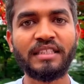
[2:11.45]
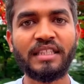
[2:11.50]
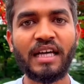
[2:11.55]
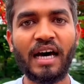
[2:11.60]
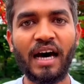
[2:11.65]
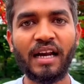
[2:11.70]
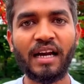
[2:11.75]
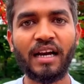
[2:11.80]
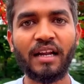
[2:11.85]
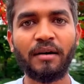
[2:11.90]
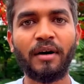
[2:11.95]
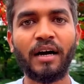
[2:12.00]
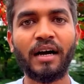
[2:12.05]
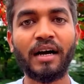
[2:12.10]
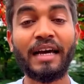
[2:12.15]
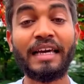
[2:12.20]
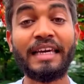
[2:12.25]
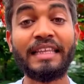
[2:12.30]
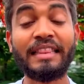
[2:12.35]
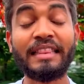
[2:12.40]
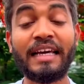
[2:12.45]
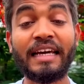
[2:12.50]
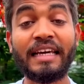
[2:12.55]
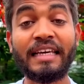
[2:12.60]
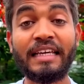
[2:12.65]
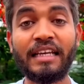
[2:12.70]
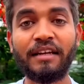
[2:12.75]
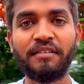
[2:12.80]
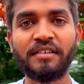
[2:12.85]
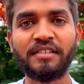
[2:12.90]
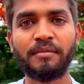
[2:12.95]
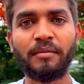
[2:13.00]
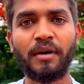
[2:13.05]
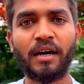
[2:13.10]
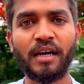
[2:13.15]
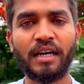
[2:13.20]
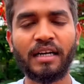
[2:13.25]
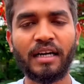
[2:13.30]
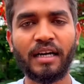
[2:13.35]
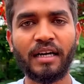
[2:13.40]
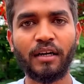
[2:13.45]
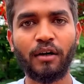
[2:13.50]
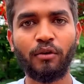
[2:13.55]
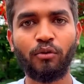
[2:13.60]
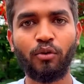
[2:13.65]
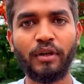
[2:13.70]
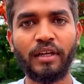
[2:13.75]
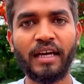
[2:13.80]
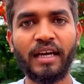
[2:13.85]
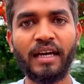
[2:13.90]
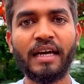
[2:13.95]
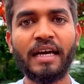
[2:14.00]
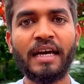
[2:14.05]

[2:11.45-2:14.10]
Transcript: தாராளமாக இந்த இலவசமாக நடக்கக்கூடிய